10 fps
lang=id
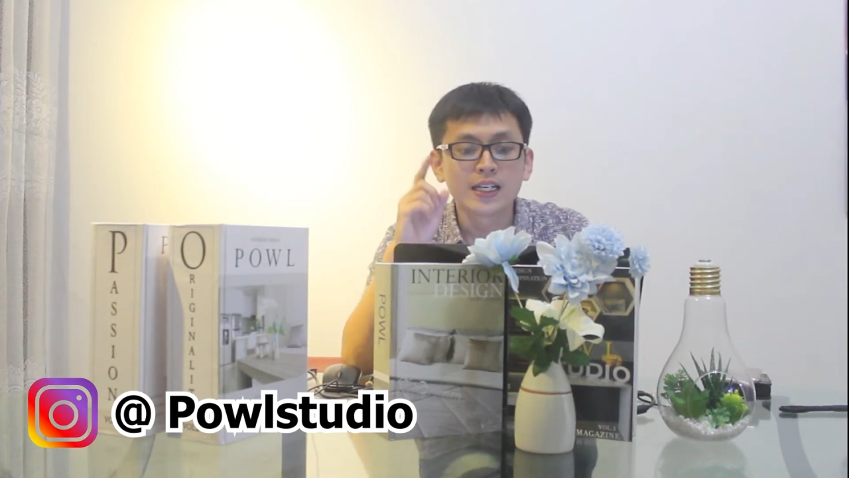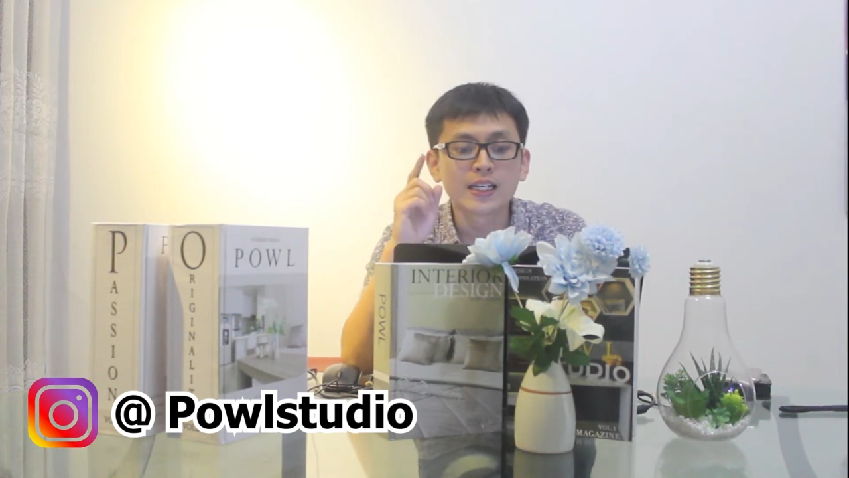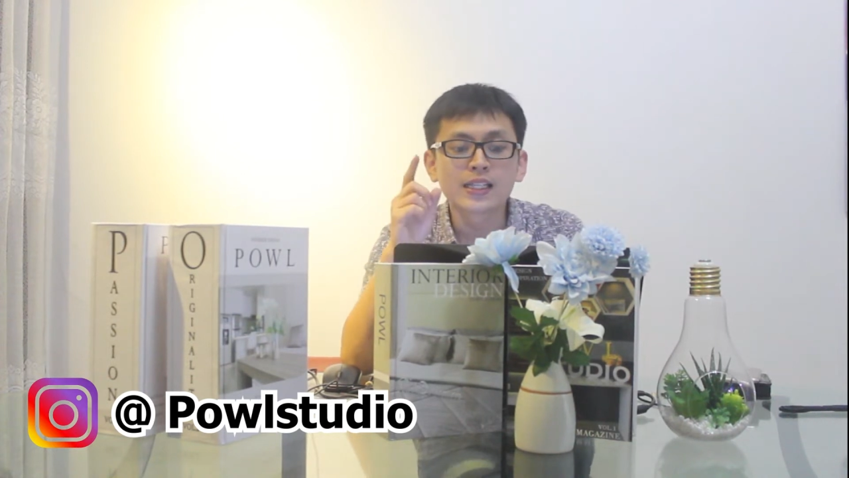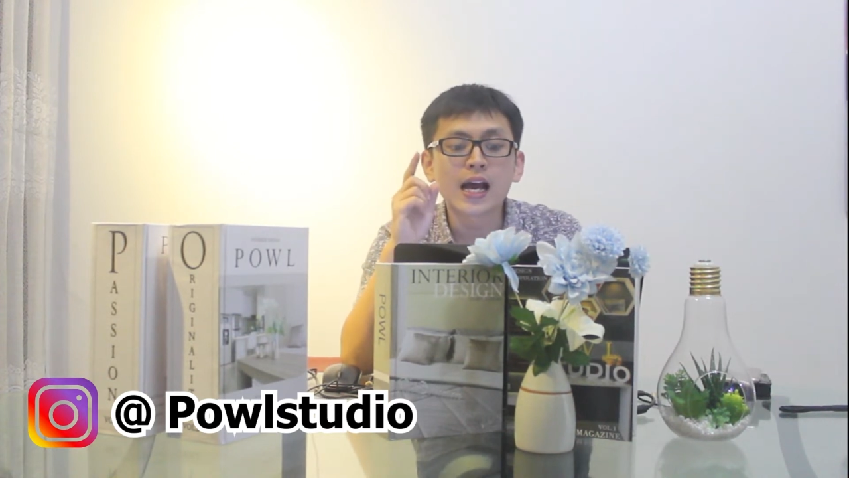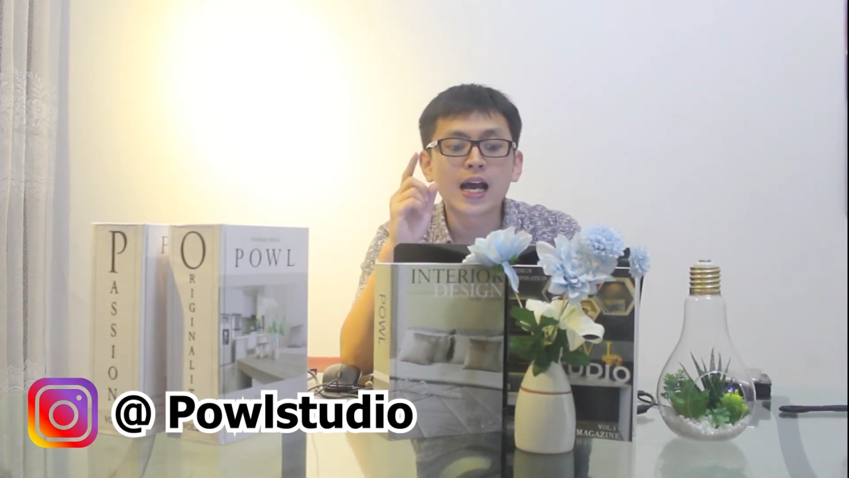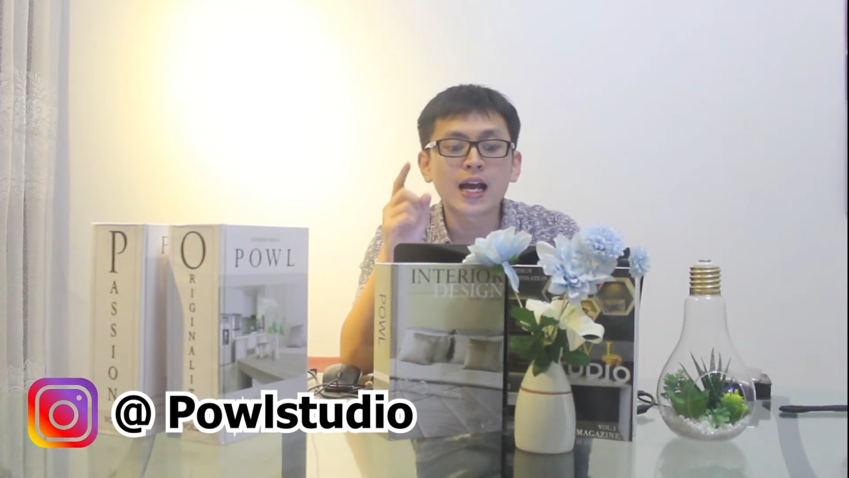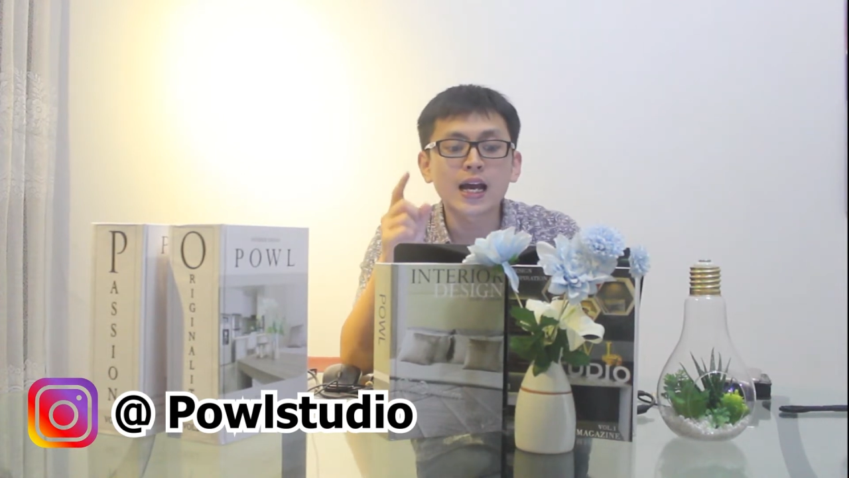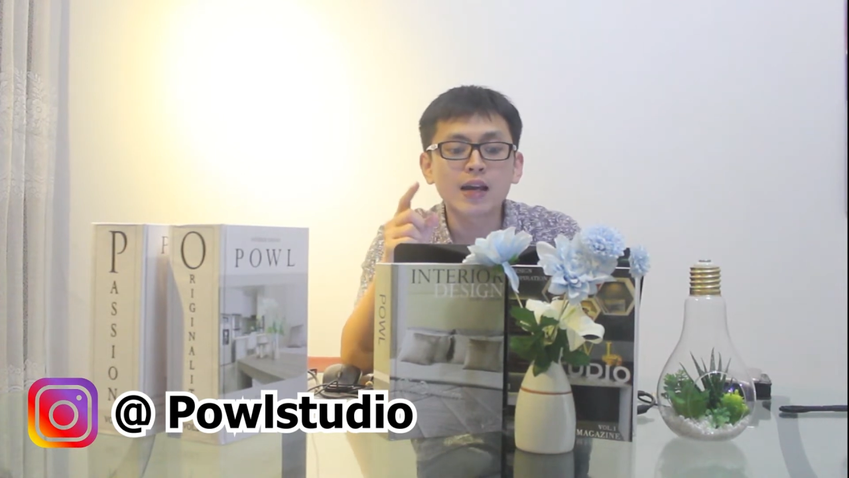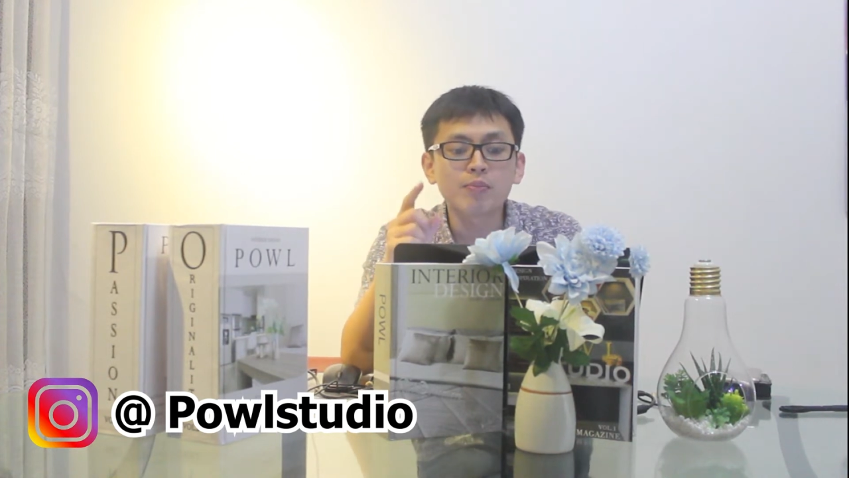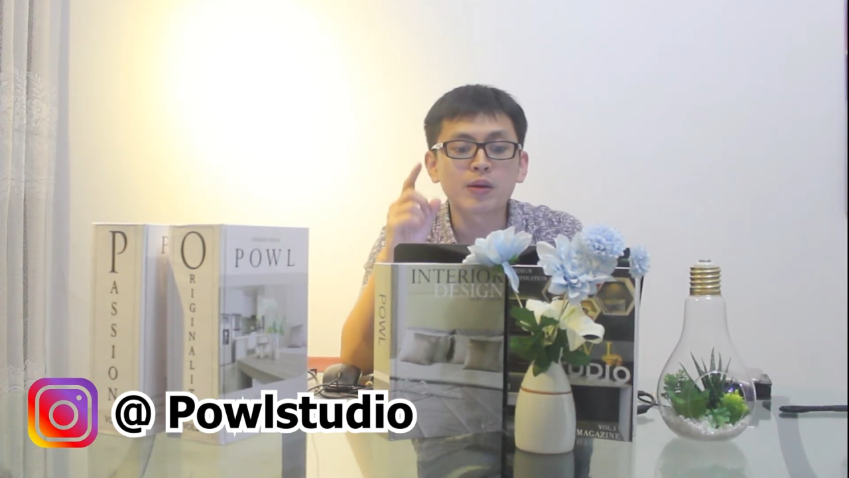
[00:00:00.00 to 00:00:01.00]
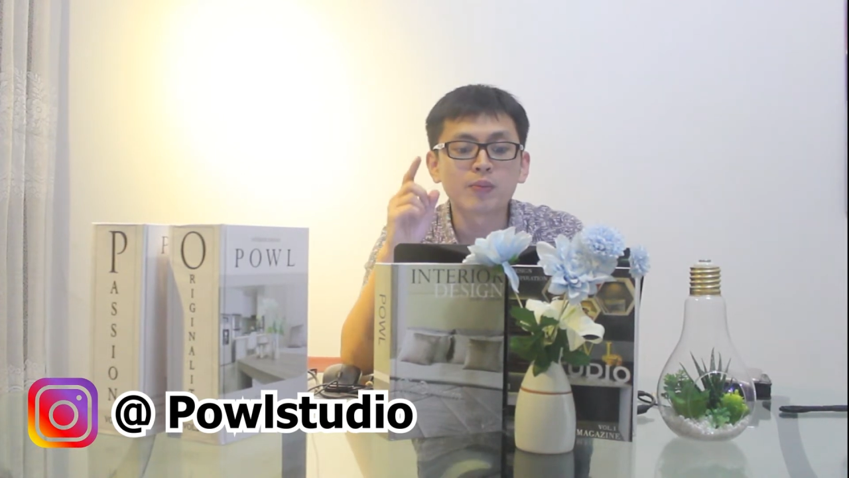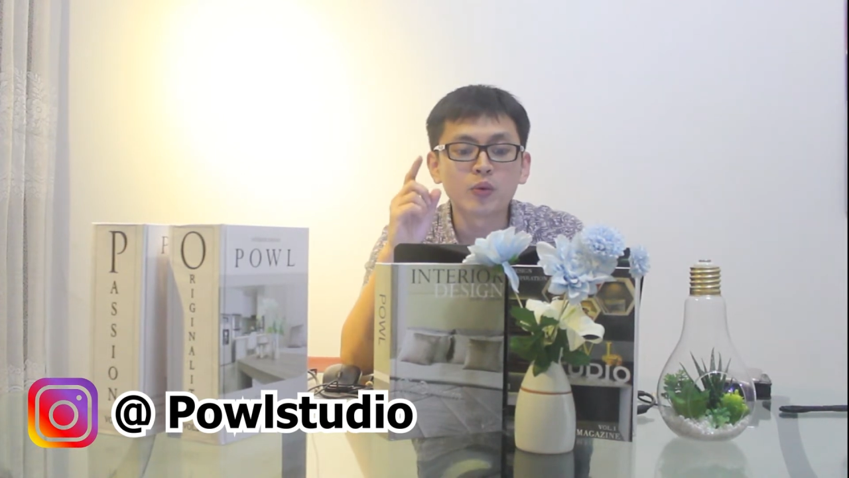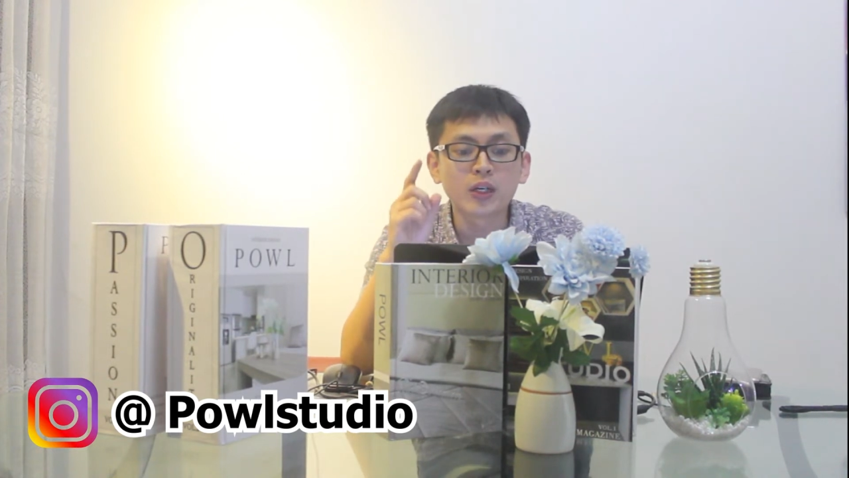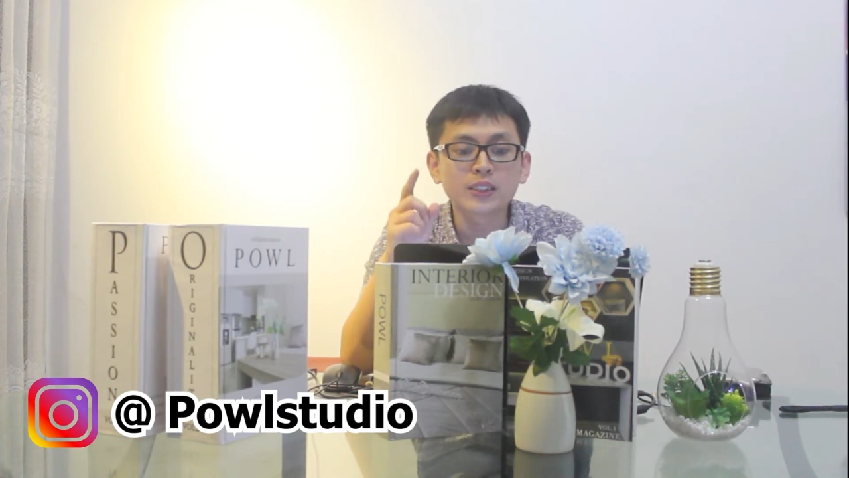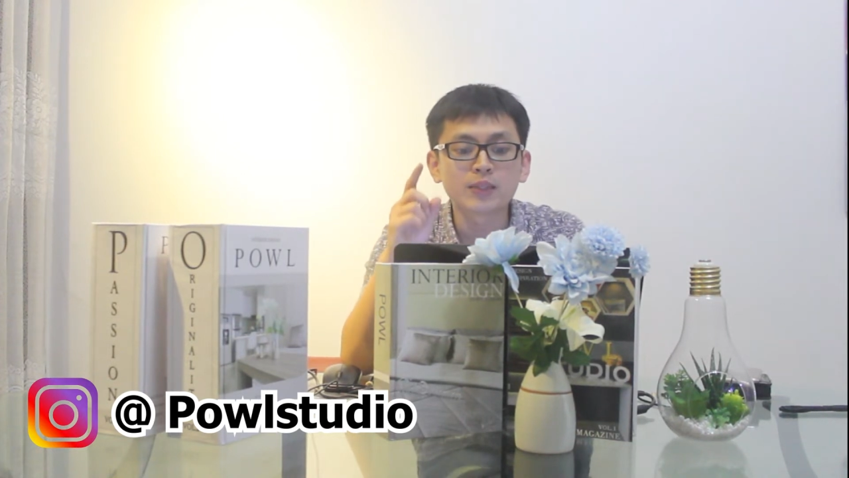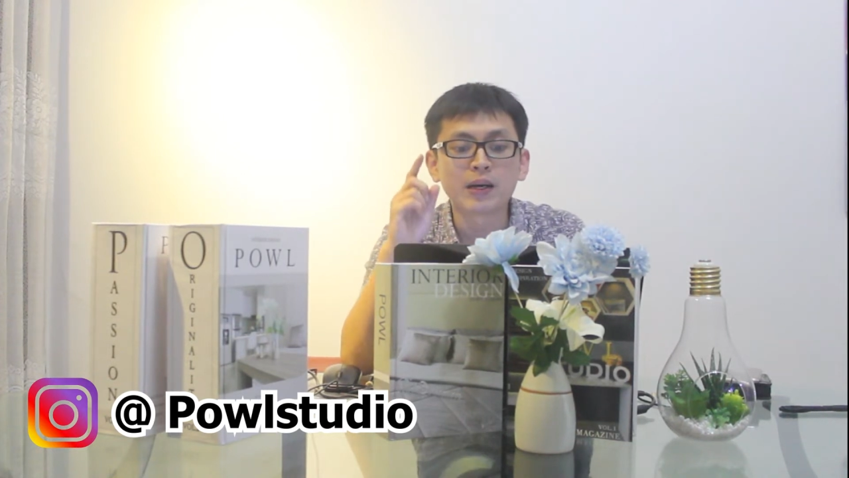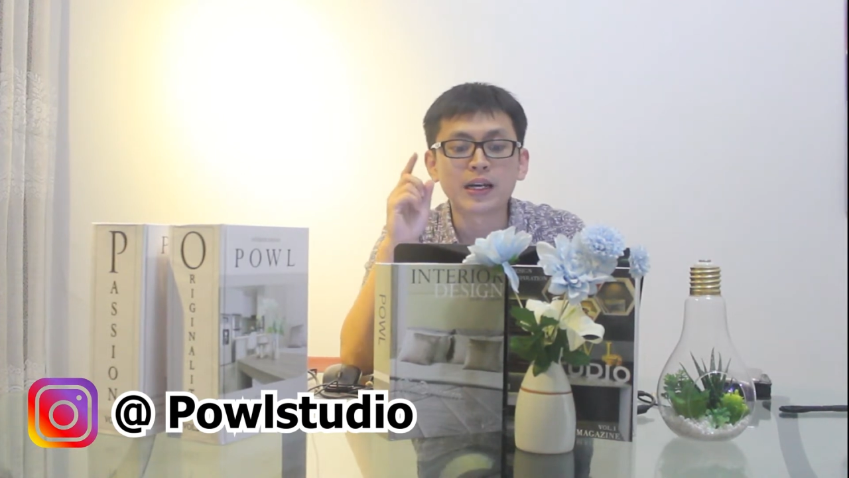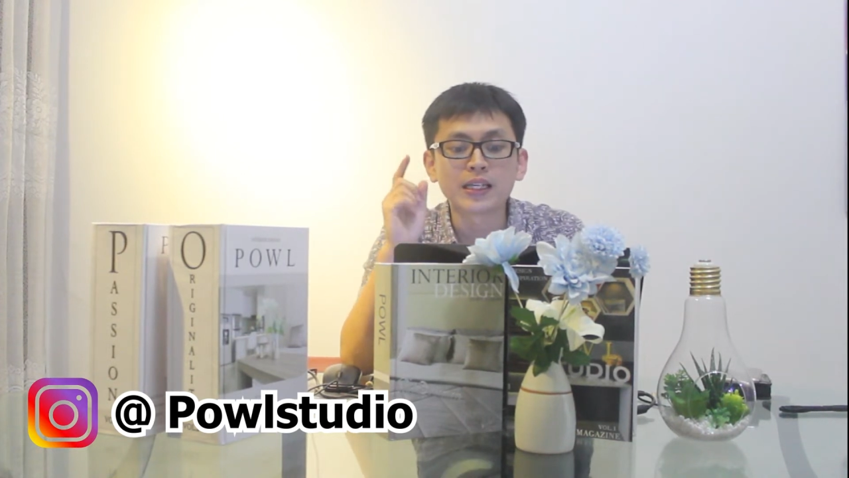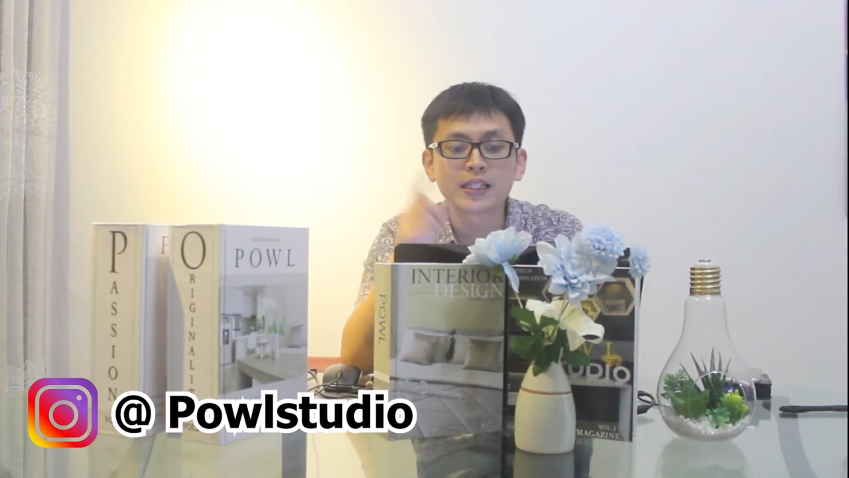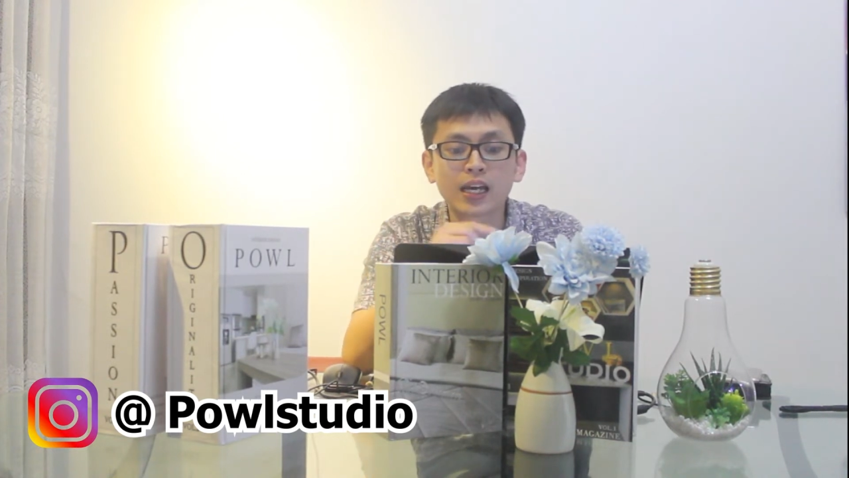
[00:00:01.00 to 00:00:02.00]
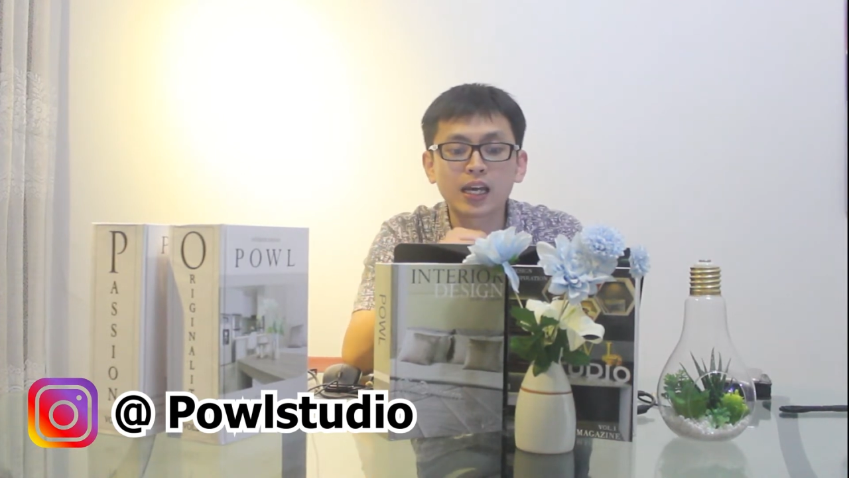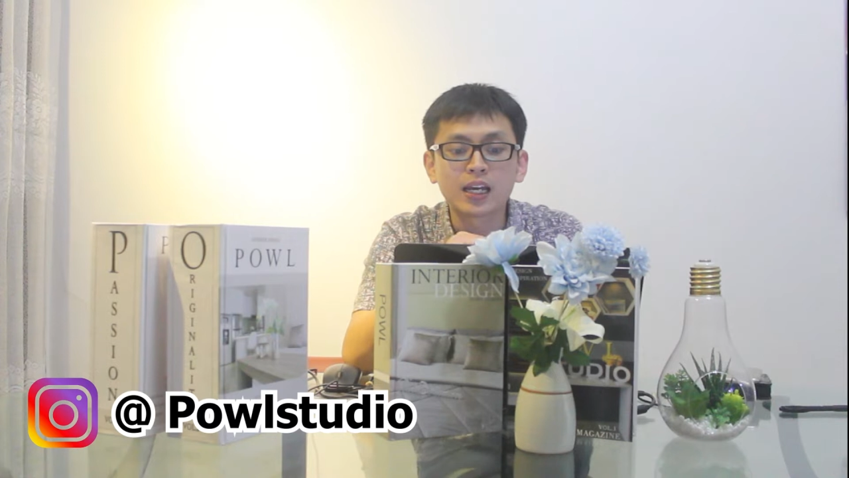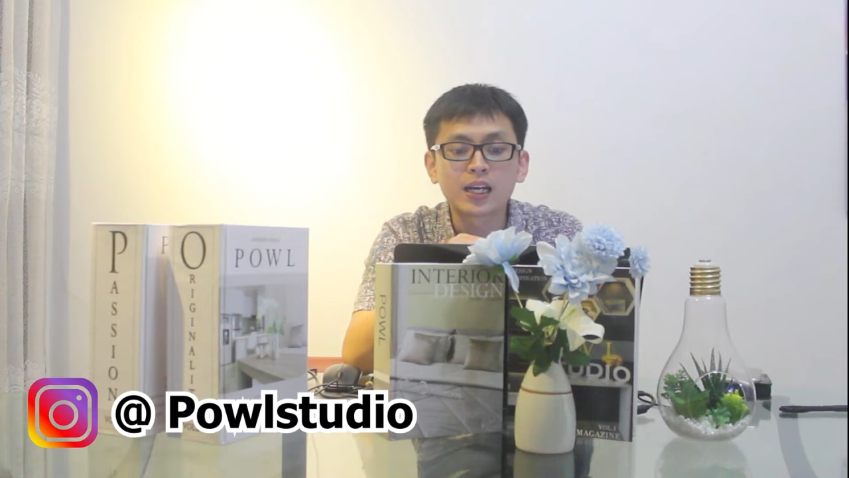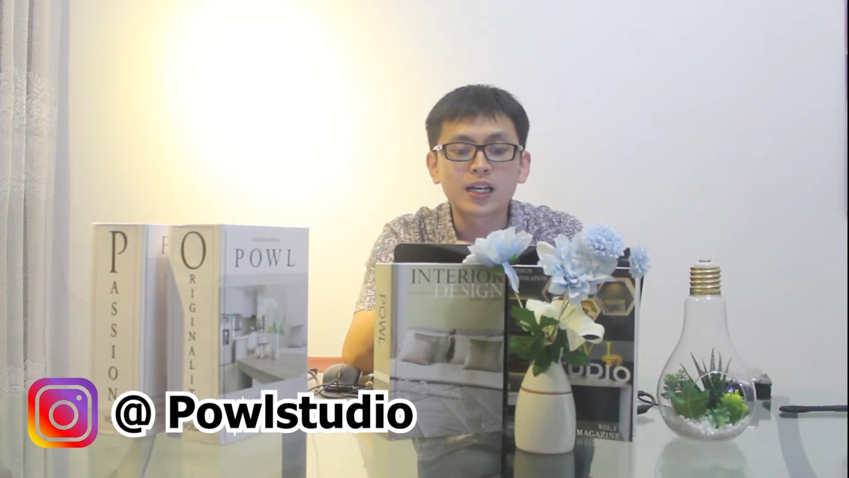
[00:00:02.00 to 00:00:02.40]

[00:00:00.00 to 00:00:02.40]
kita akan membuat sebaliknya,